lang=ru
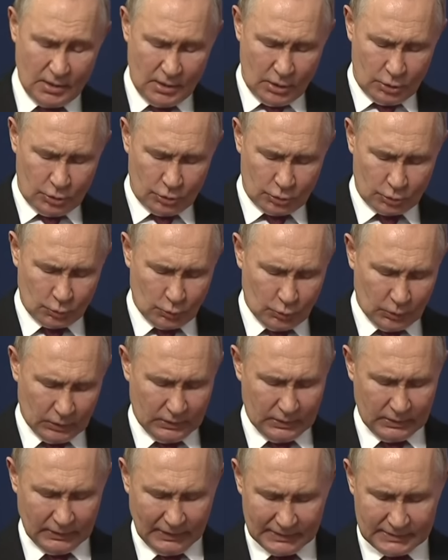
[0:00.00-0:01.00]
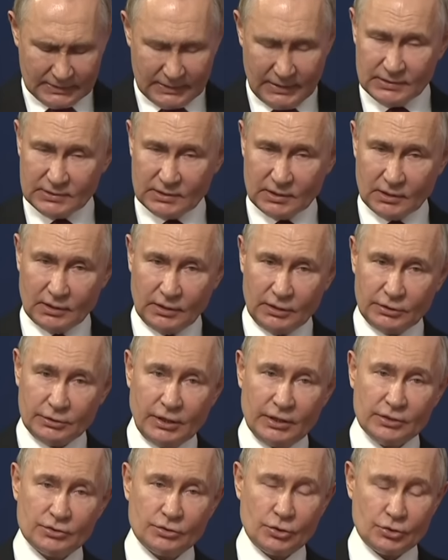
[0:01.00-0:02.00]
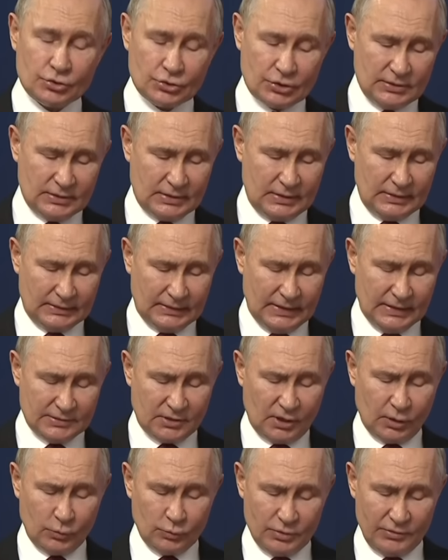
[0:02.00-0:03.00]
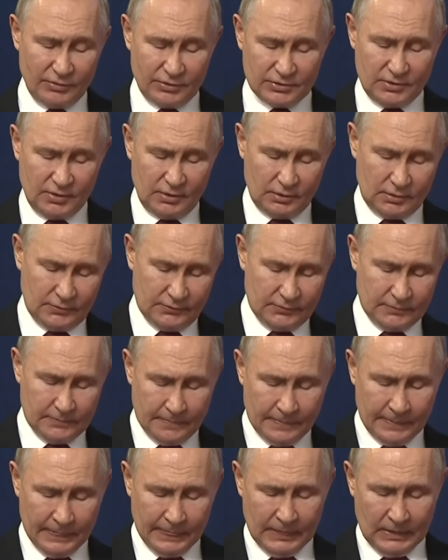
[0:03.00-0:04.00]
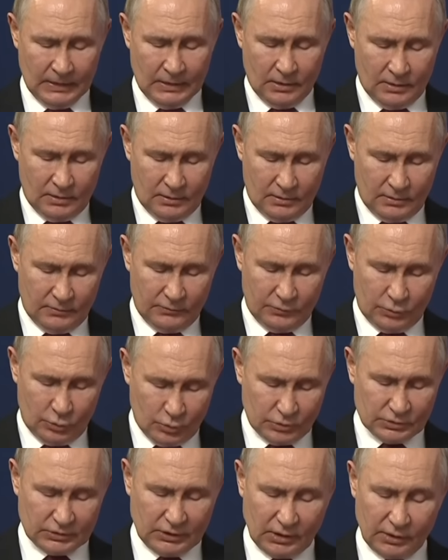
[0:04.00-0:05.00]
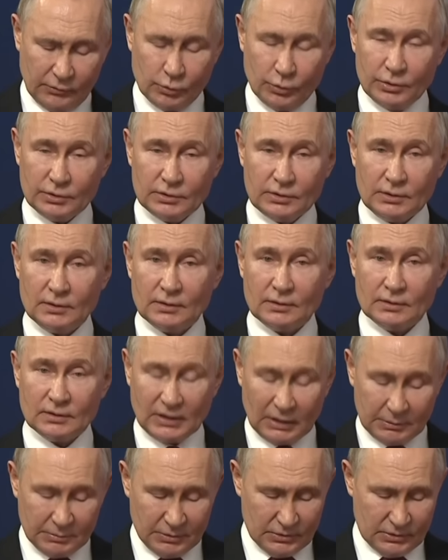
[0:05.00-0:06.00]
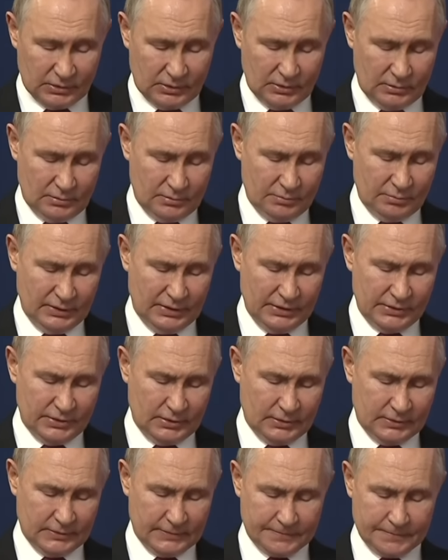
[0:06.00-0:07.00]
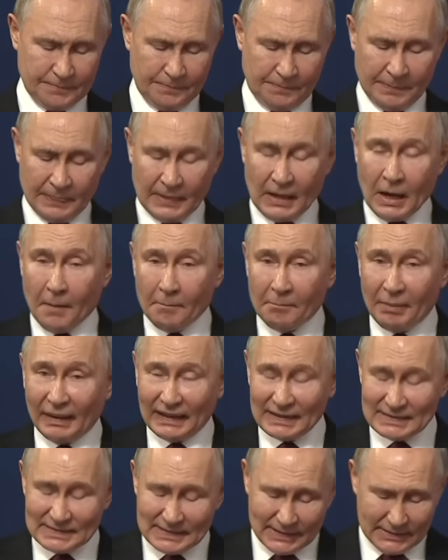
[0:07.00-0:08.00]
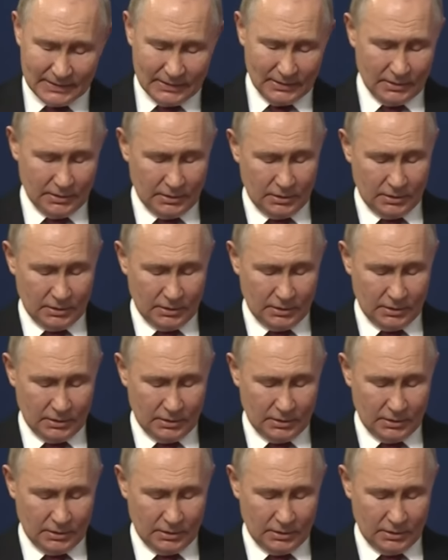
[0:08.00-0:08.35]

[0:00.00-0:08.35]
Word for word: 40 российских и 36 китайских университетов. В нее, кстати, входит и Храбинский политех. Показательно